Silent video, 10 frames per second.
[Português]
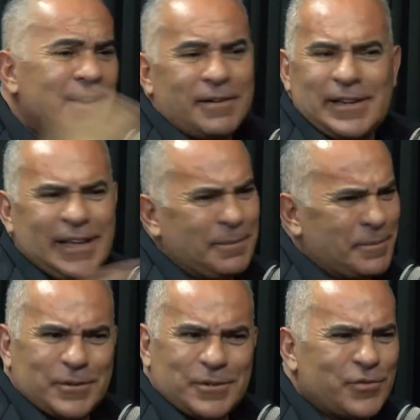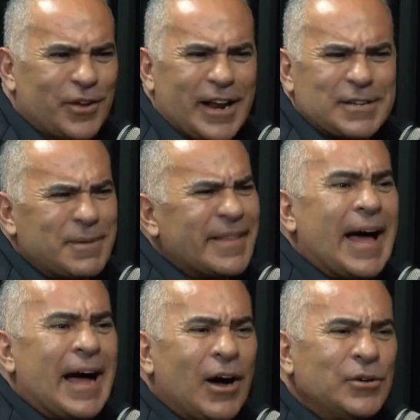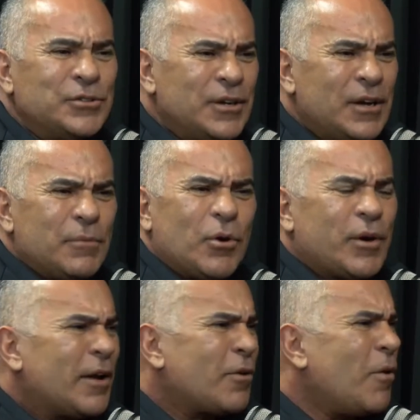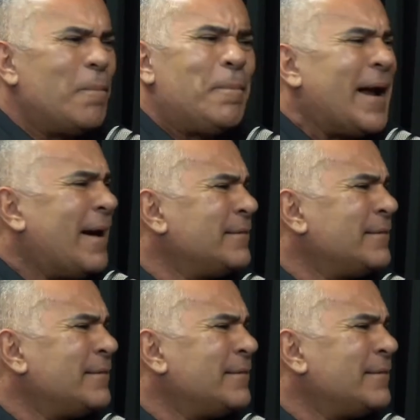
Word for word: Liga para os meus funcionários, manda áudio. Porque eu quero comprar, não